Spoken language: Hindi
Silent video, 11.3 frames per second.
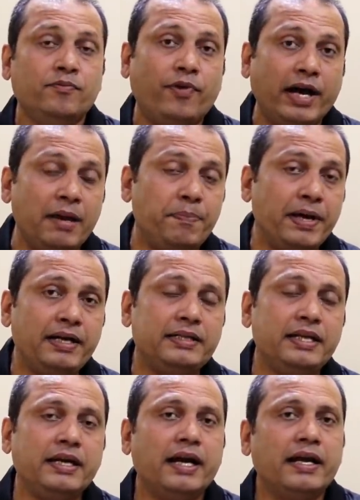वहीं पे
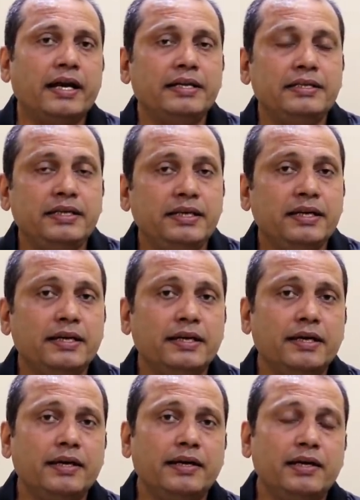नितिन गडकरी जी
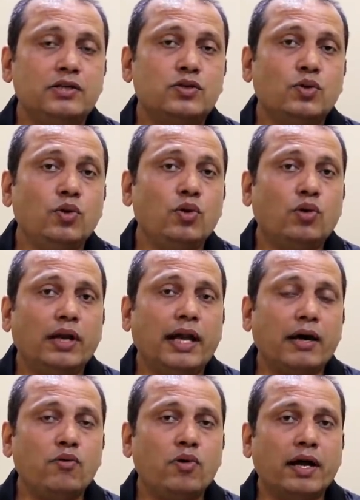इस रूल को
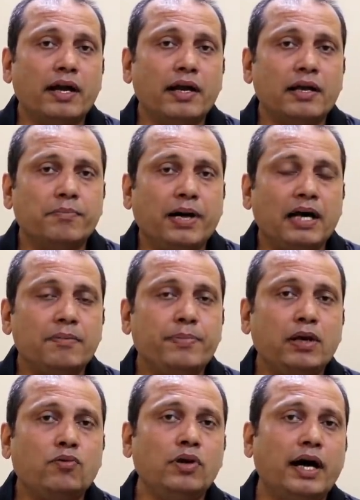लागू करने के बाद
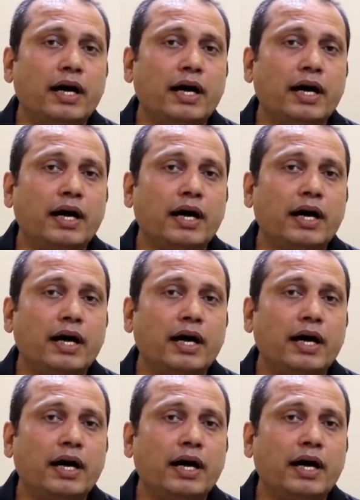बिल्कुल